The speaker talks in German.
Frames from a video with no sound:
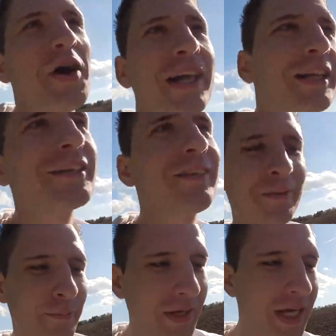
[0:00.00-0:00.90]
Eigentlich ist
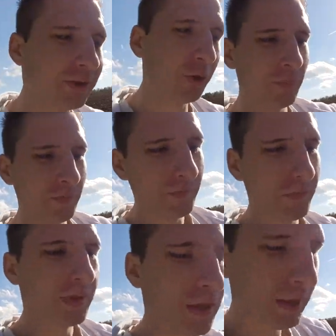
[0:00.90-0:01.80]
es mega dumm.
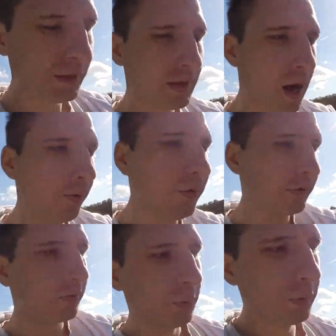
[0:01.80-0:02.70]
Aber weil
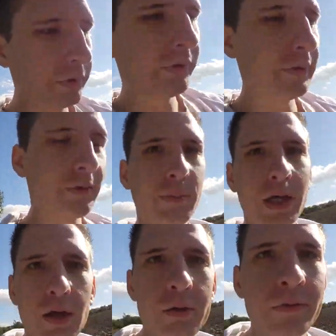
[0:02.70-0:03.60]
es so dumm ist, ist es
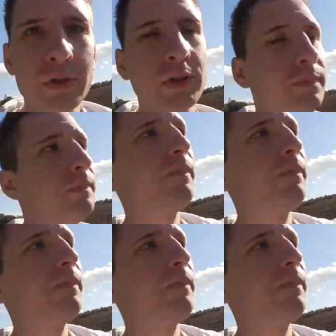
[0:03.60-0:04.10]
mega lustig.